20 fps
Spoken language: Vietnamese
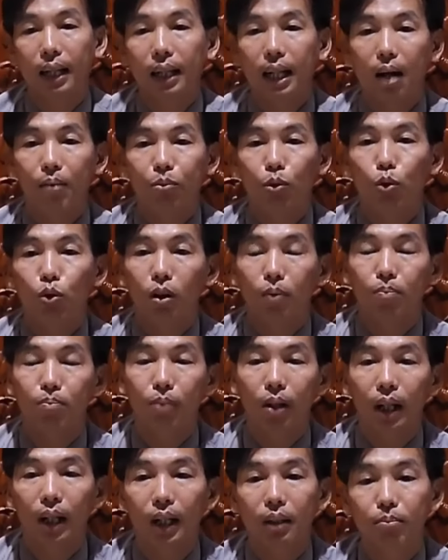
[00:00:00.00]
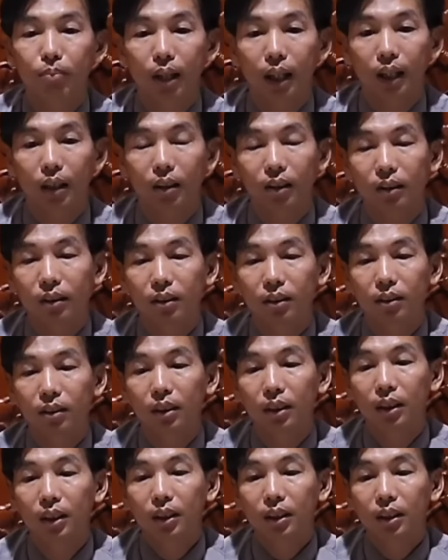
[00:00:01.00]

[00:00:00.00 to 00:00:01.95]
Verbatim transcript: để làm youtube mà để mà hưởng